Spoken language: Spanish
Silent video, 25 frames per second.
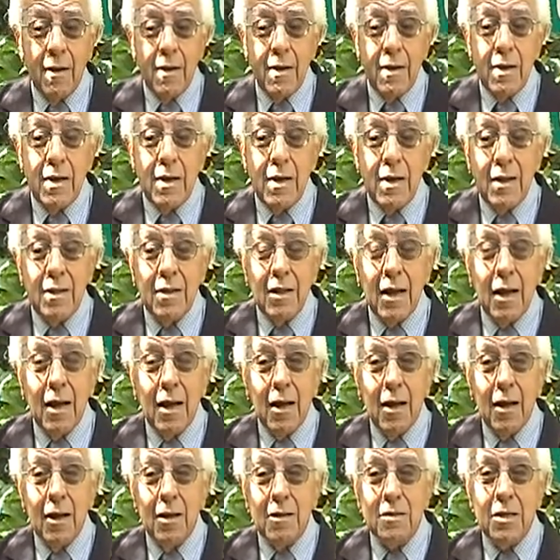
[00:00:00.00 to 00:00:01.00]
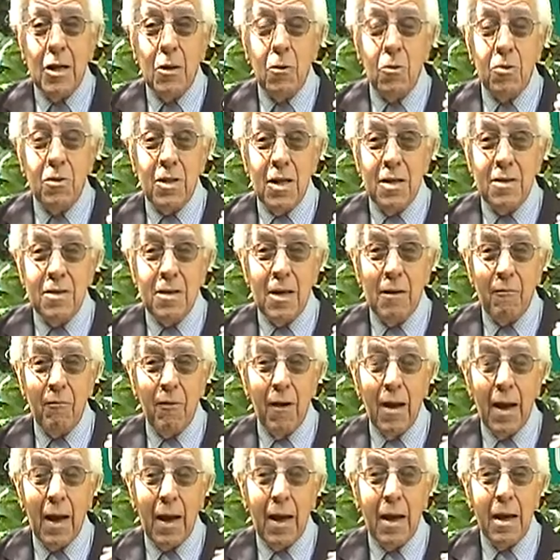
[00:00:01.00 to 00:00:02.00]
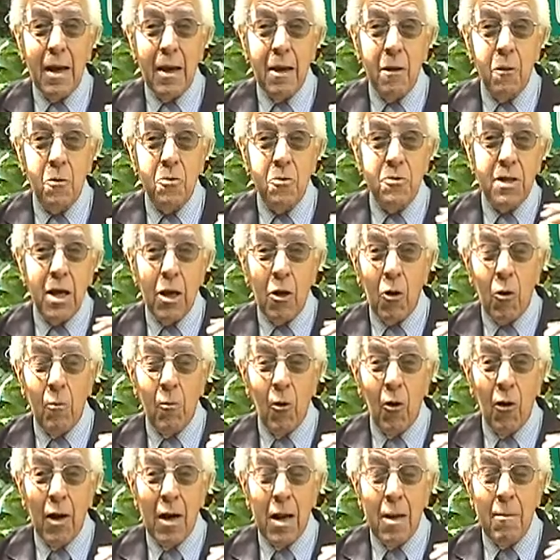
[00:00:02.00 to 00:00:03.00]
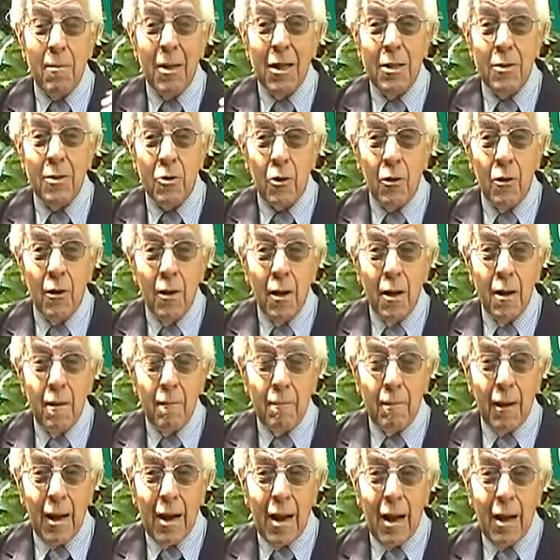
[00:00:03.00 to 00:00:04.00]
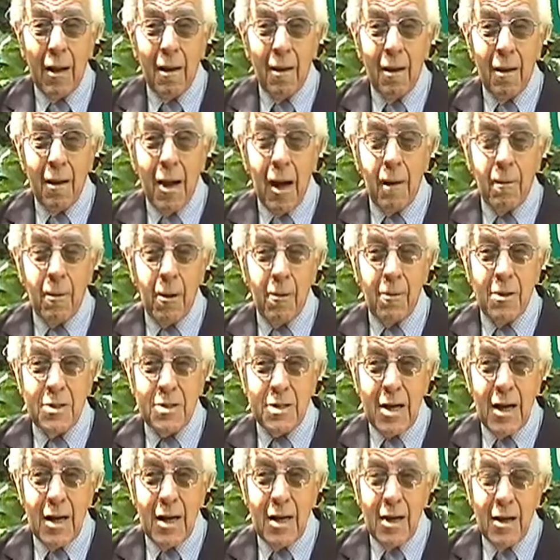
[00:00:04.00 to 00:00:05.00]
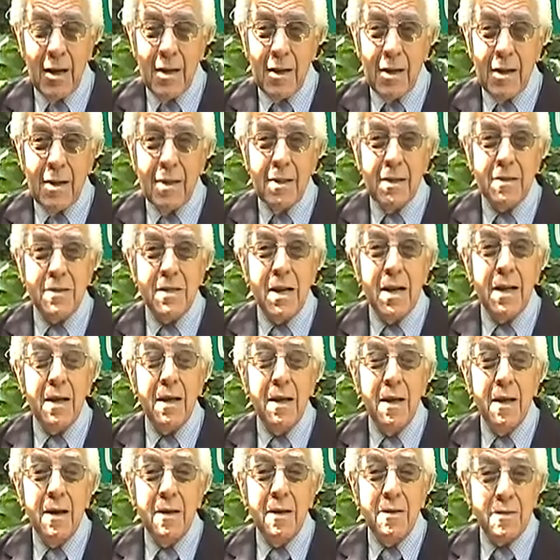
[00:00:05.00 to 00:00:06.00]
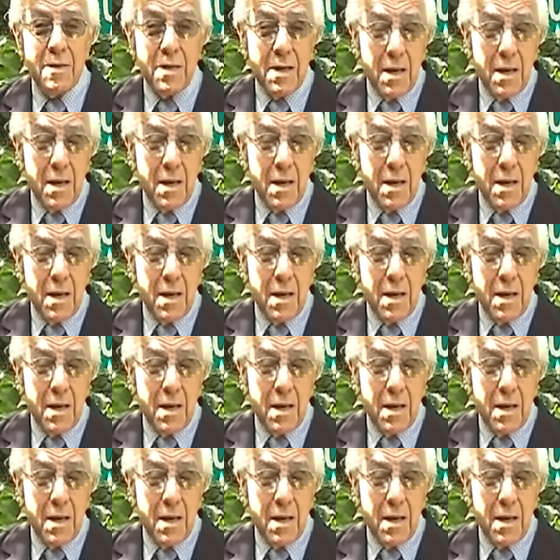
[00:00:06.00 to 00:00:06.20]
Y esta circunstancia fue la que usé como elemento para aprovechar y decirle si